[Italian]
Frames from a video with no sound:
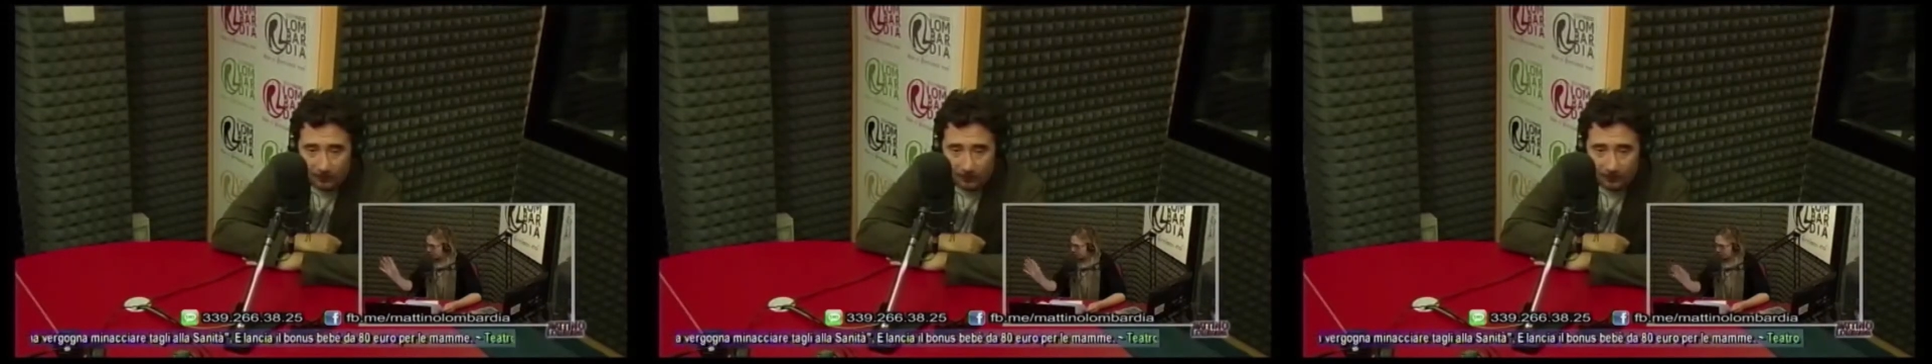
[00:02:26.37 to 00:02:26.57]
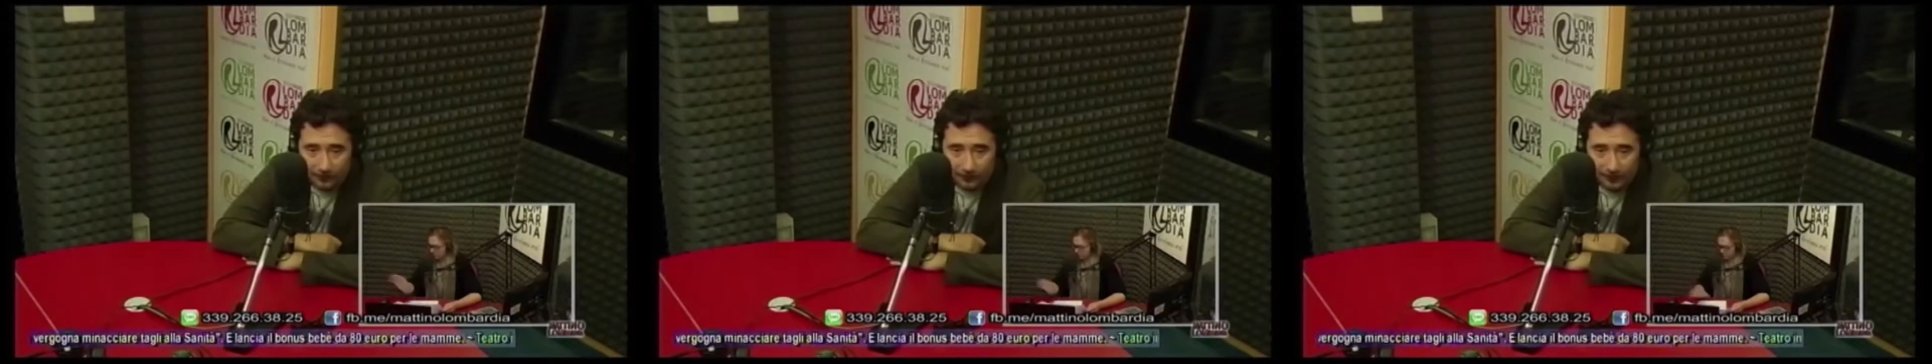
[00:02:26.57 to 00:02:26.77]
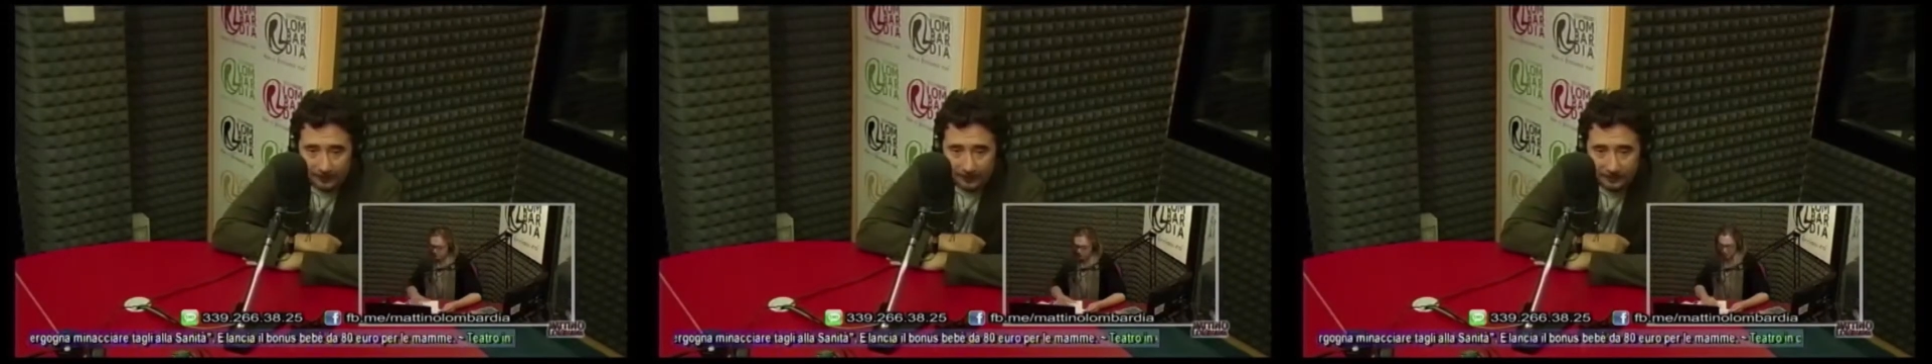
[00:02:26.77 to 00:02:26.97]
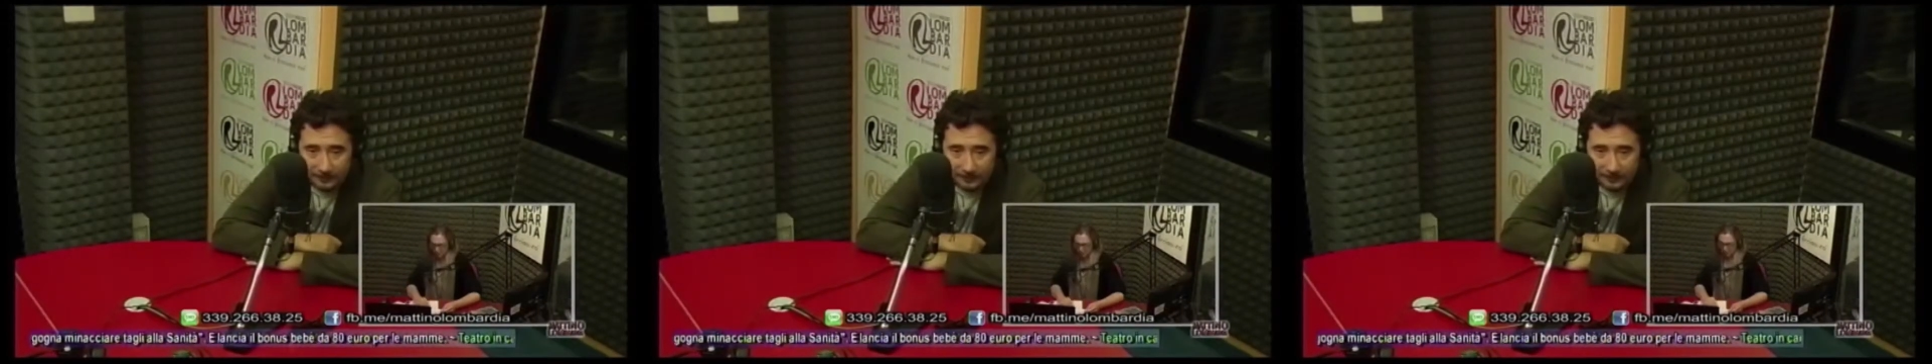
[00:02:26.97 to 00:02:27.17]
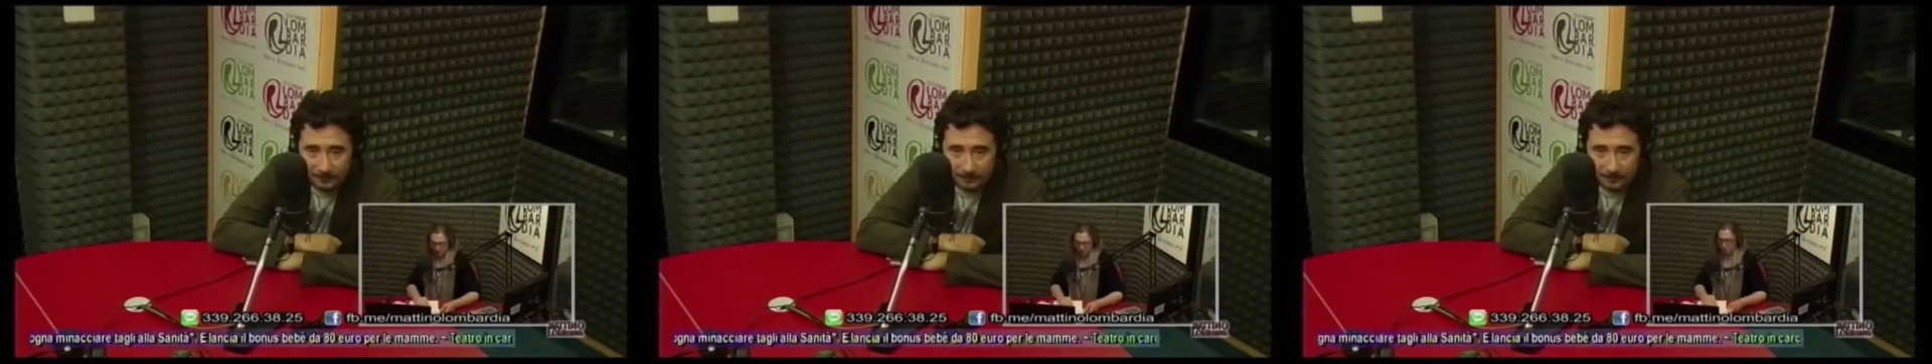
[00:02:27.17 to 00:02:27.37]
quindi insomma
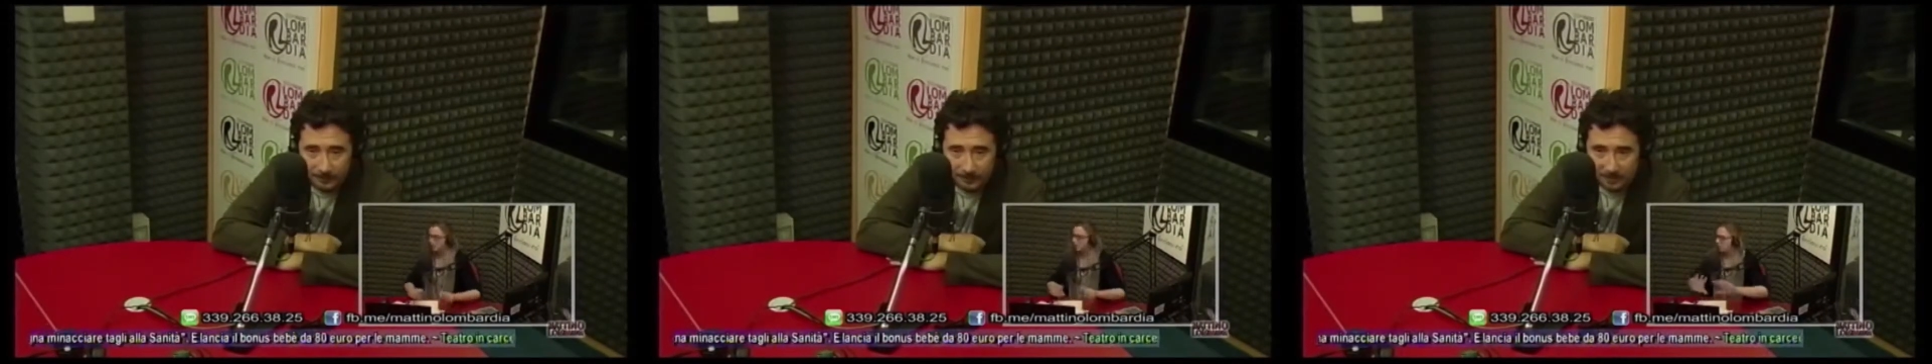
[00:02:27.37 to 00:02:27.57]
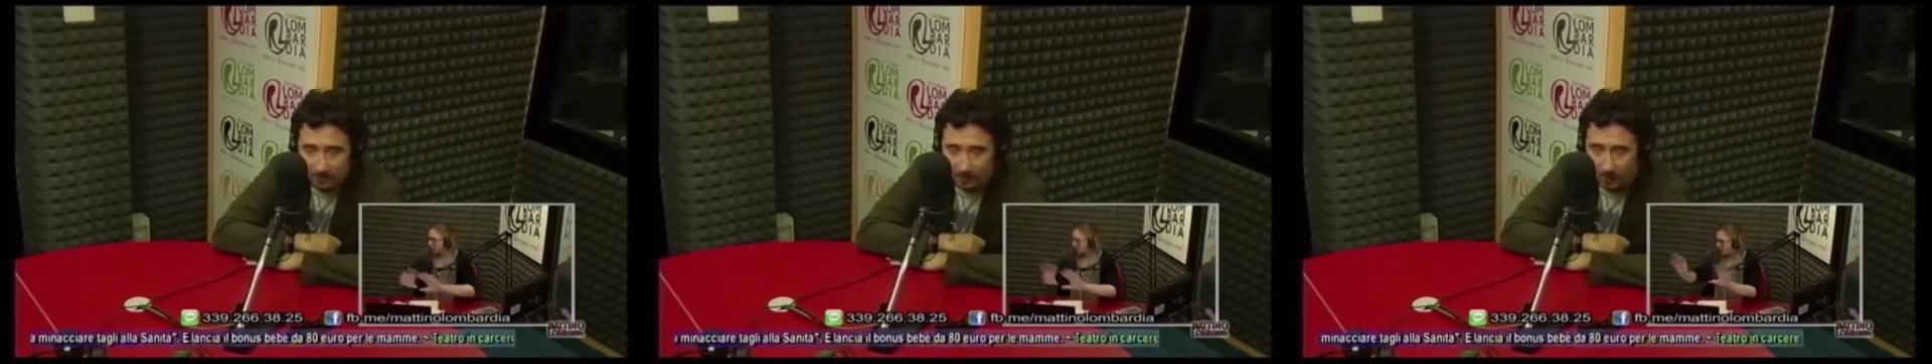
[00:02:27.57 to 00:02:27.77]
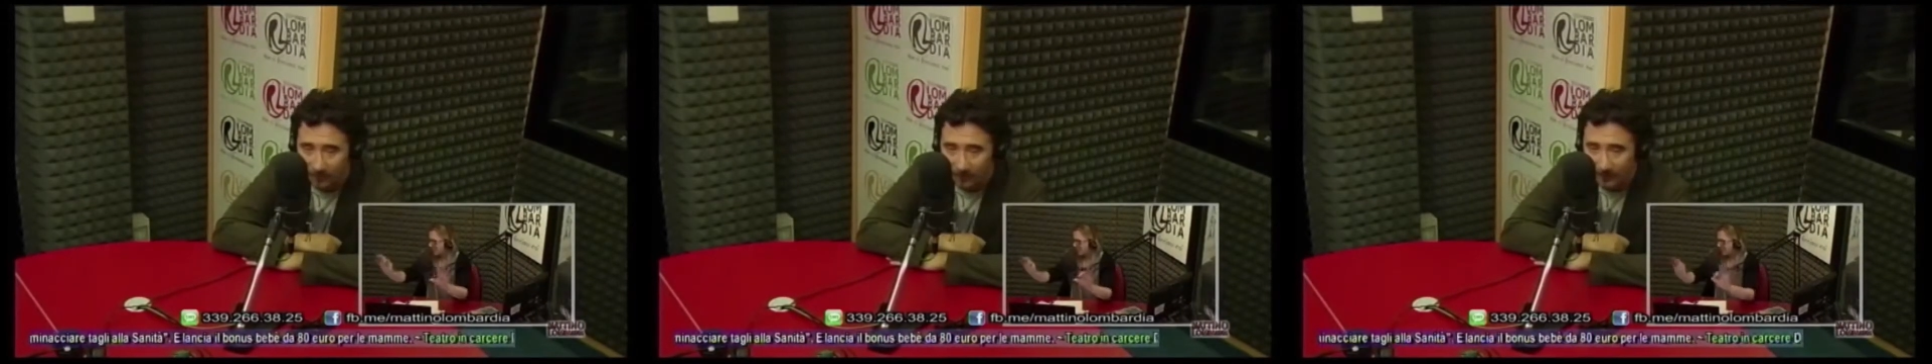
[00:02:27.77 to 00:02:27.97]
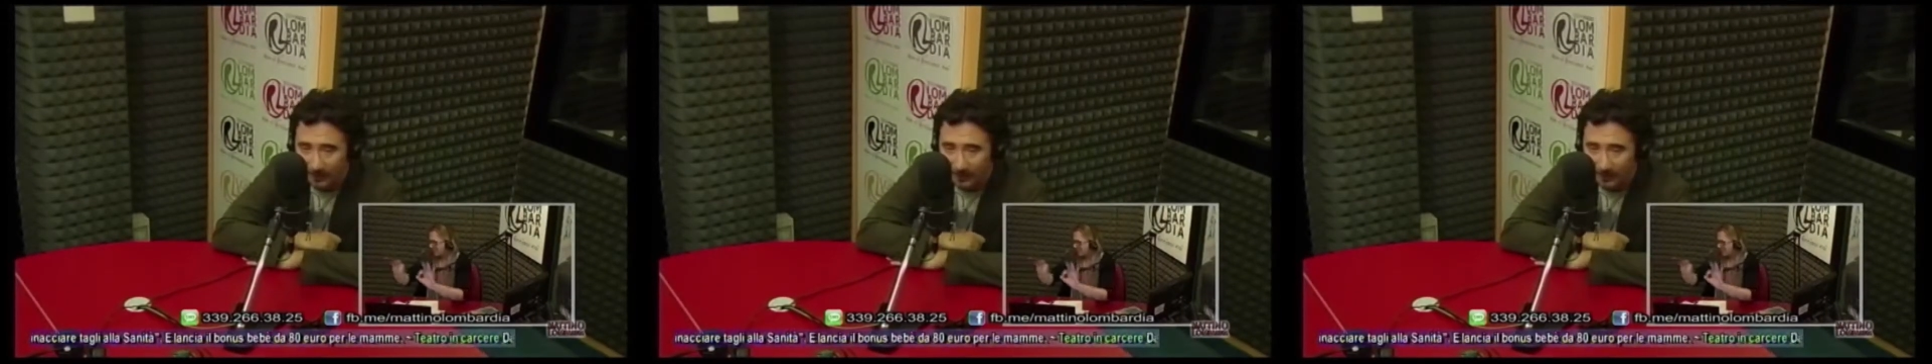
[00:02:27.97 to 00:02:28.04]
è importante